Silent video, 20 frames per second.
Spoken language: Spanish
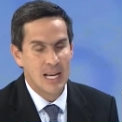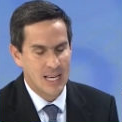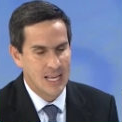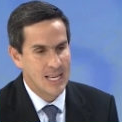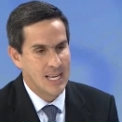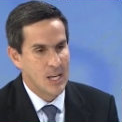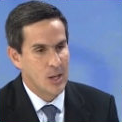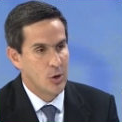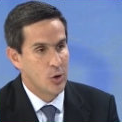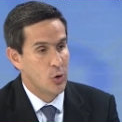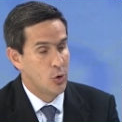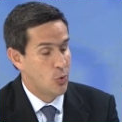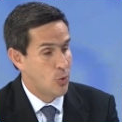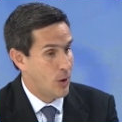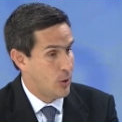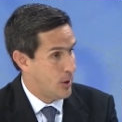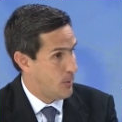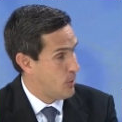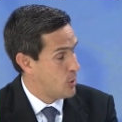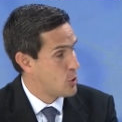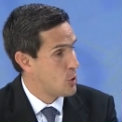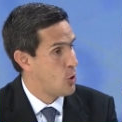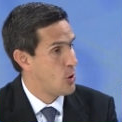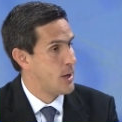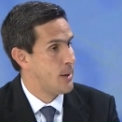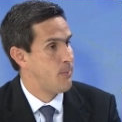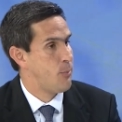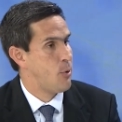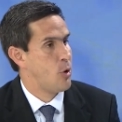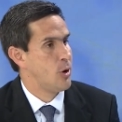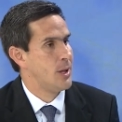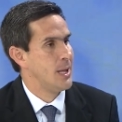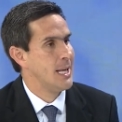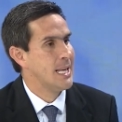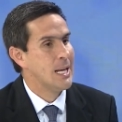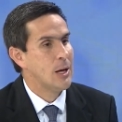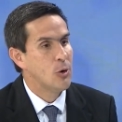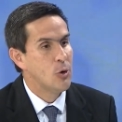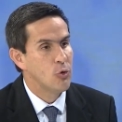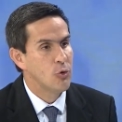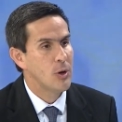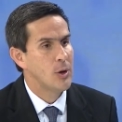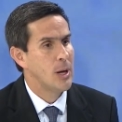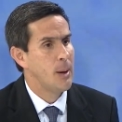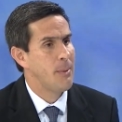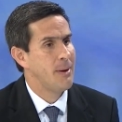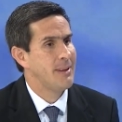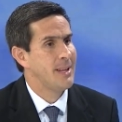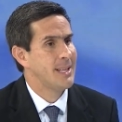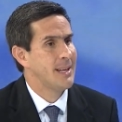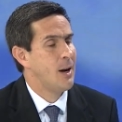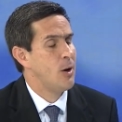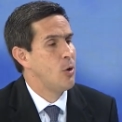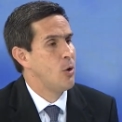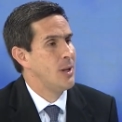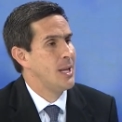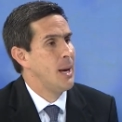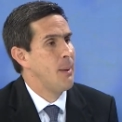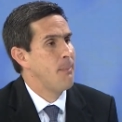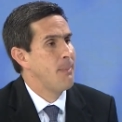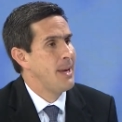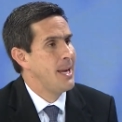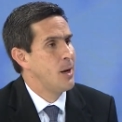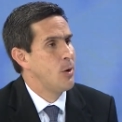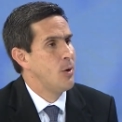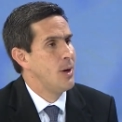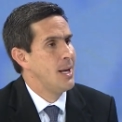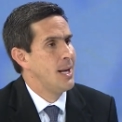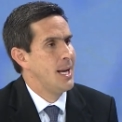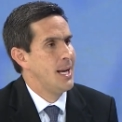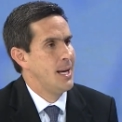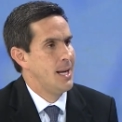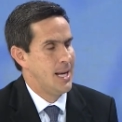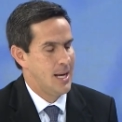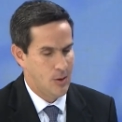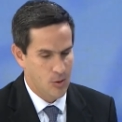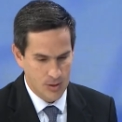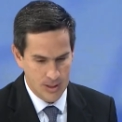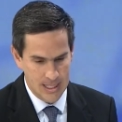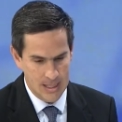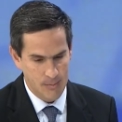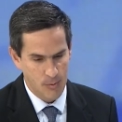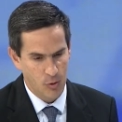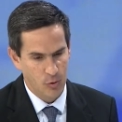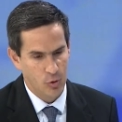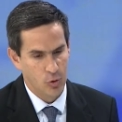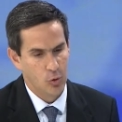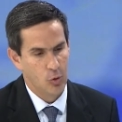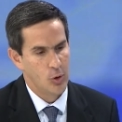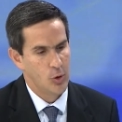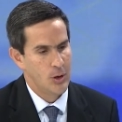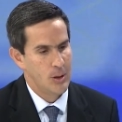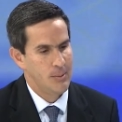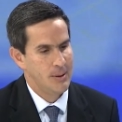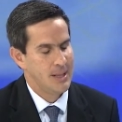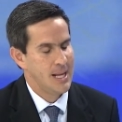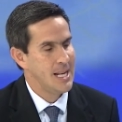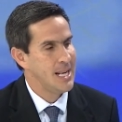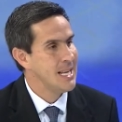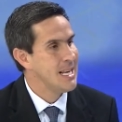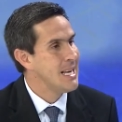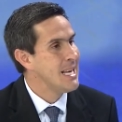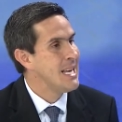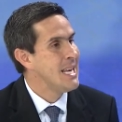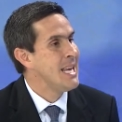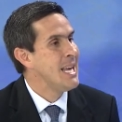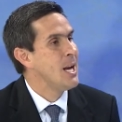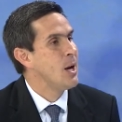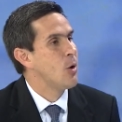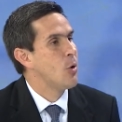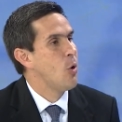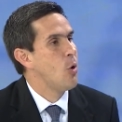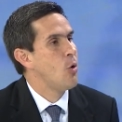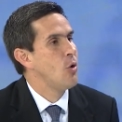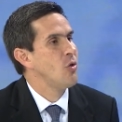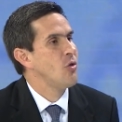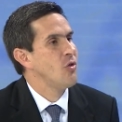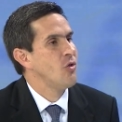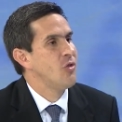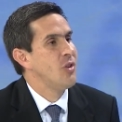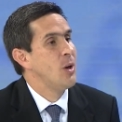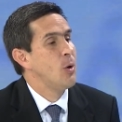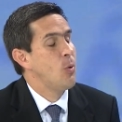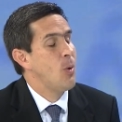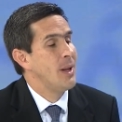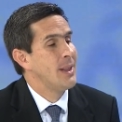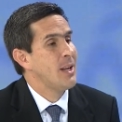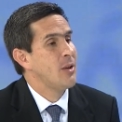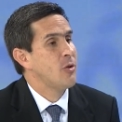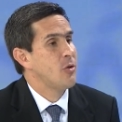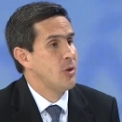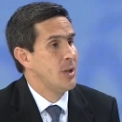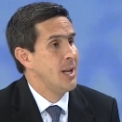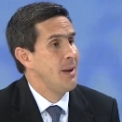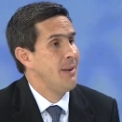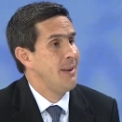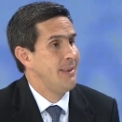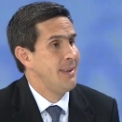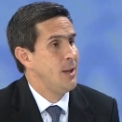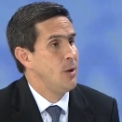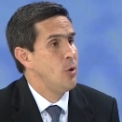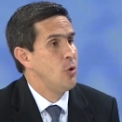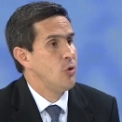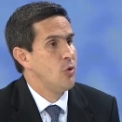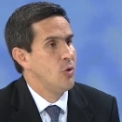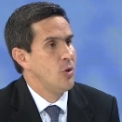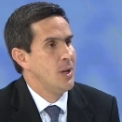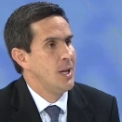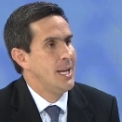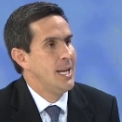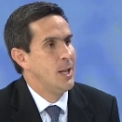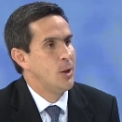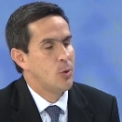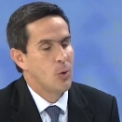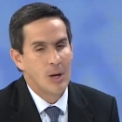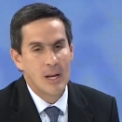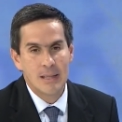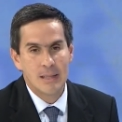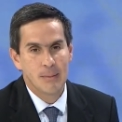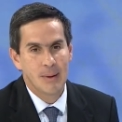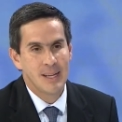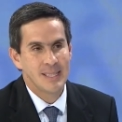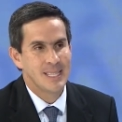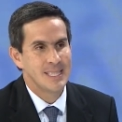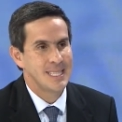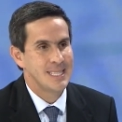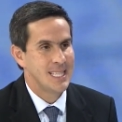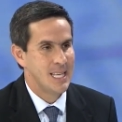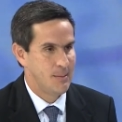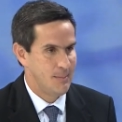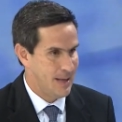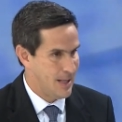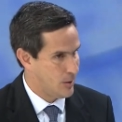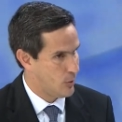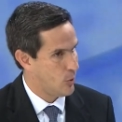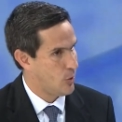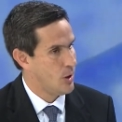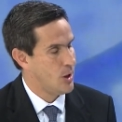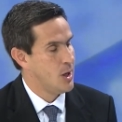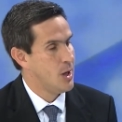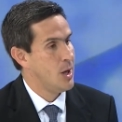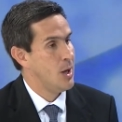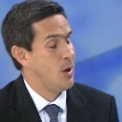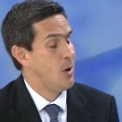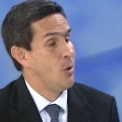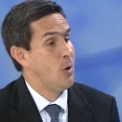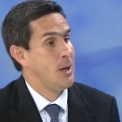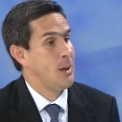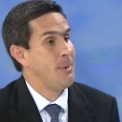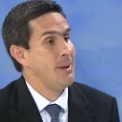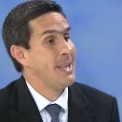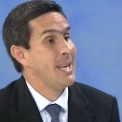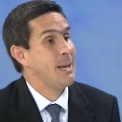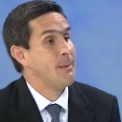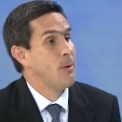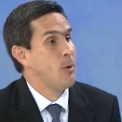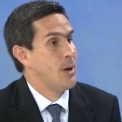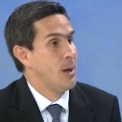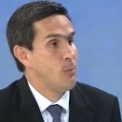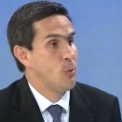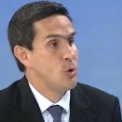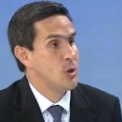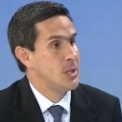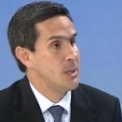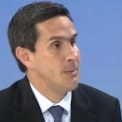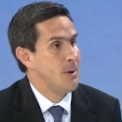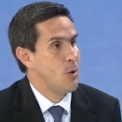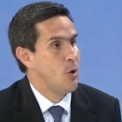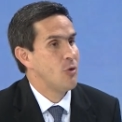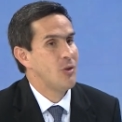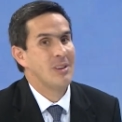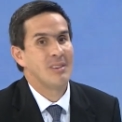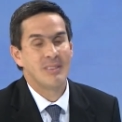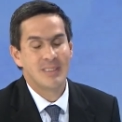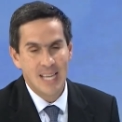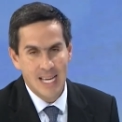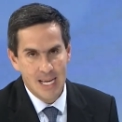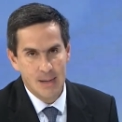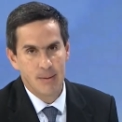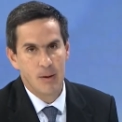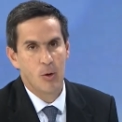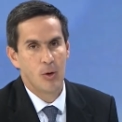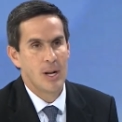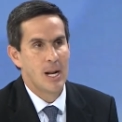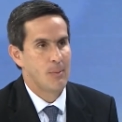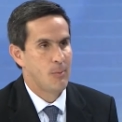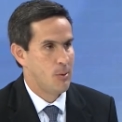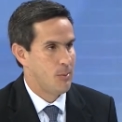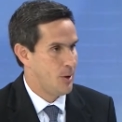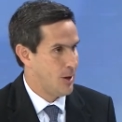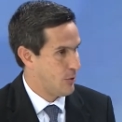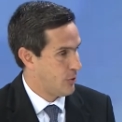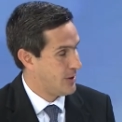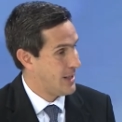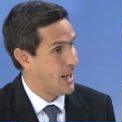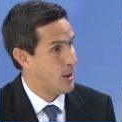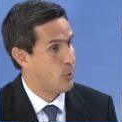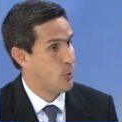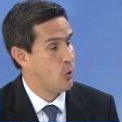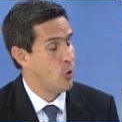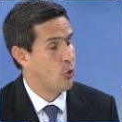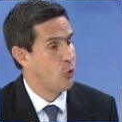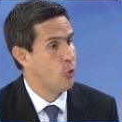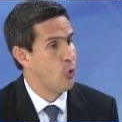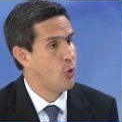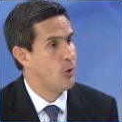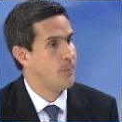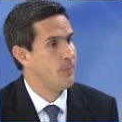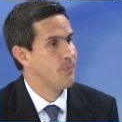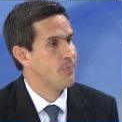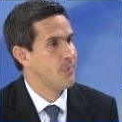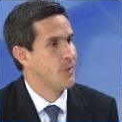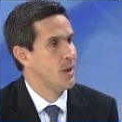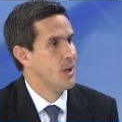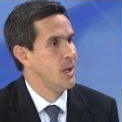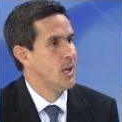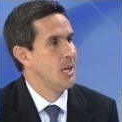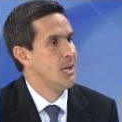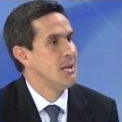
O sea, cuando hemos hecho los reportes, incluso hay una mesa de trabajo los días miércoles que, coordinamos nosotros con el Capital con 50 sesiones de vecinos y todas las semanas se hace seguimiento. Obviamente hay que mejorar muchísimas cosas, sí hay que mejorar. Por ejemplo, la zona del Tuido Sur. Hay buena